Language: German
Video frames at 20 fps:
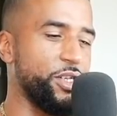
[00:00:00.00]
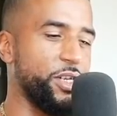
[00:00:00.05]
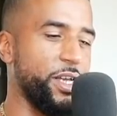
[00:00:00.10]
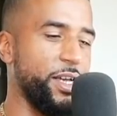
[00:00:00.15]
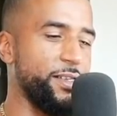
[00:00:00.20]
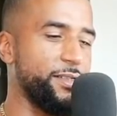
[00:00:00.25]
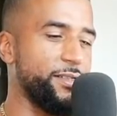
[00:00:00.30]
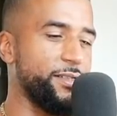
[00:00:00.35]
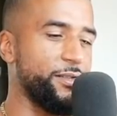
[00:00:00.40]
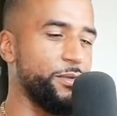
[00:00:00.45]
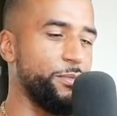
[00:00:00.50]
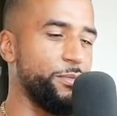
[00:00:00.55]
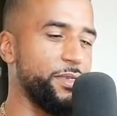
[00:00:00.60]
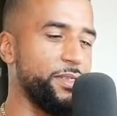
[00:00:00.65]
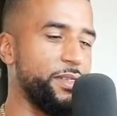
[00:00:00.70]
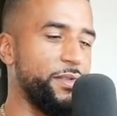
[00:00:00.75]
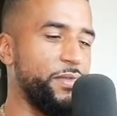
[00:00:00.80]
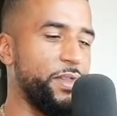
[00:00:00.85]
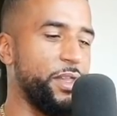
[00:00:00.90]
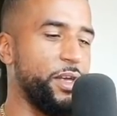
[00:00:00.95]
Scheiße so ein
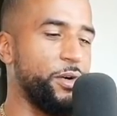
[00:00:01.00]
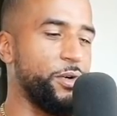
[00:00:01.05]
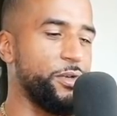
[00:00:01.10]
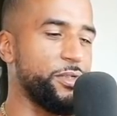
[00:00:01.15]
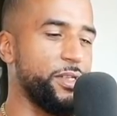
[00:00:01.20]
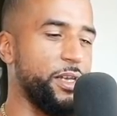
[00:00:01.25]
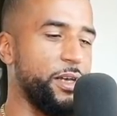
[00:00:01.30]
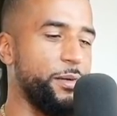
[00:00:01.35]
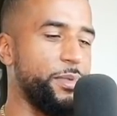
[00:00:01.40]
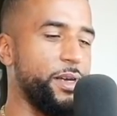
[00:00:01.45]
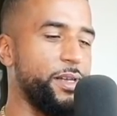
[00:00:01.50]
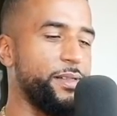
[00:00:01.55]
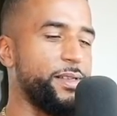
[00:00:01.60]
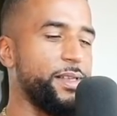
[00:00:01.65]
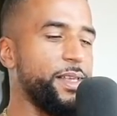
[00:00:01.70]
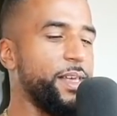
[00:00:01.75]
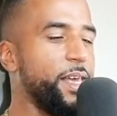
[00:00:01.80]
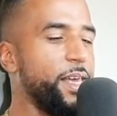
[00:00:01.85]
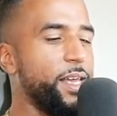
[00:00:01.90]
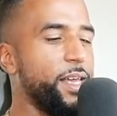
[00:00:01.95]
bisschen wieder
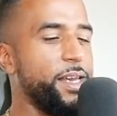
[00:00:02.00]
rausarbeite,